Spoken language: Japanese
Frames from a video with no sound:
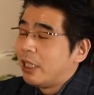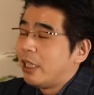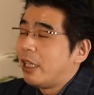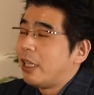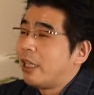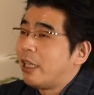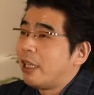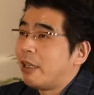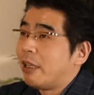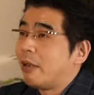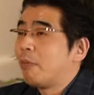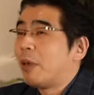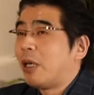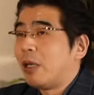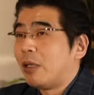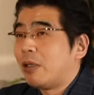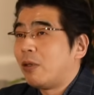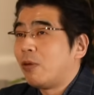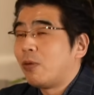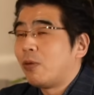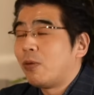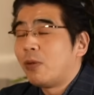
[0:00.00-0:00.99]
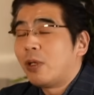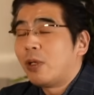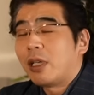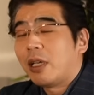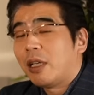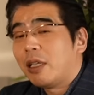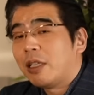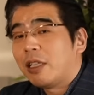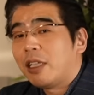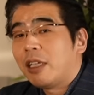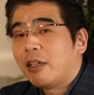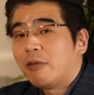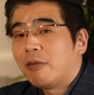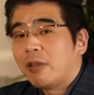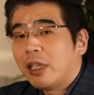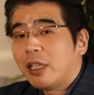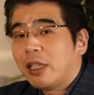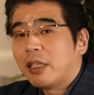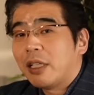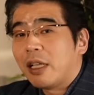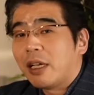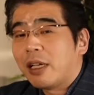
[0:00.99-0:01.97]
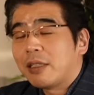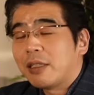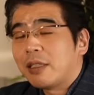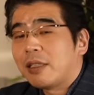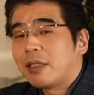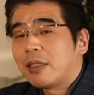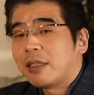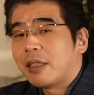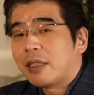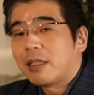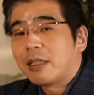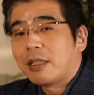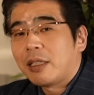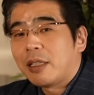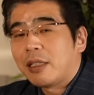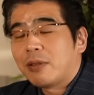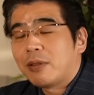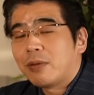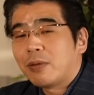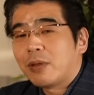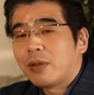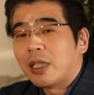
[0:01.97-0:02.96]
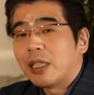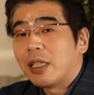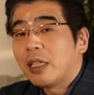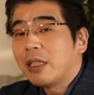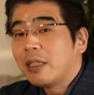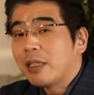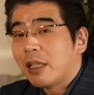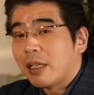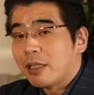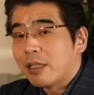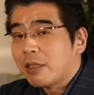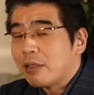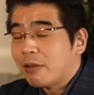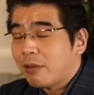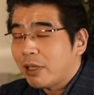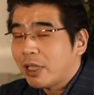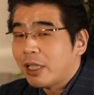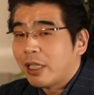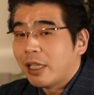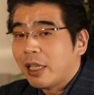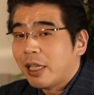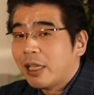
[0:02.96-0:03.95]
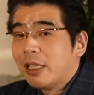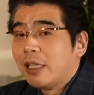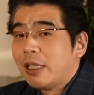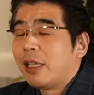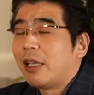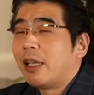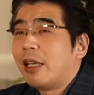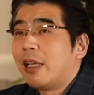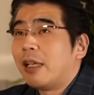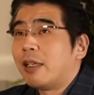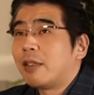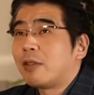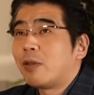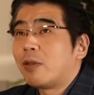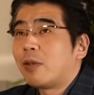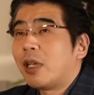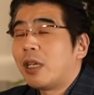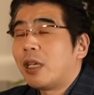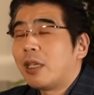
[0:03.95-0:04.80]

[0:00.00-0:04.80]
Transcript: えー、まあ、良好な関係をね長続きさせていくことができたりするわけで、えー、そういう